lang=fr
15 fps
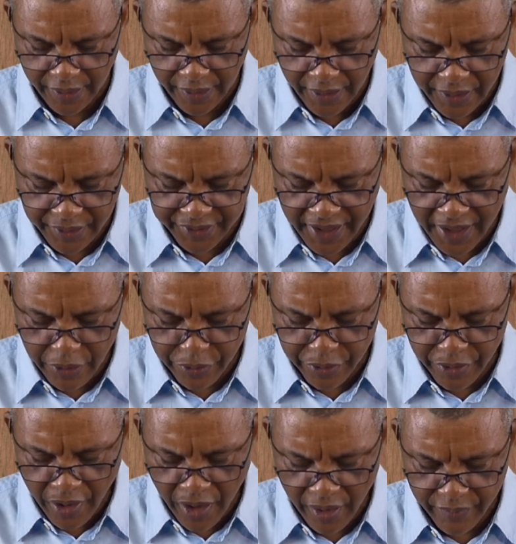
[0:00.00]
Ils
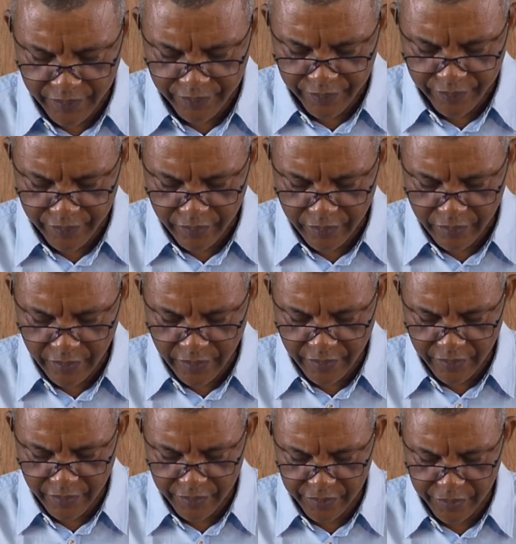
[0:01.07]
élurent,
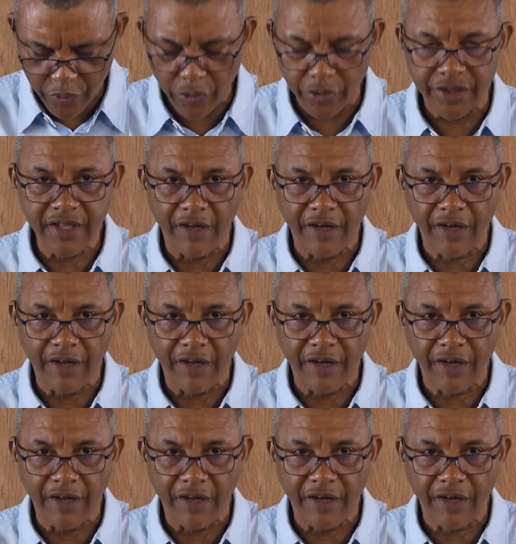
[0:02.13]
donc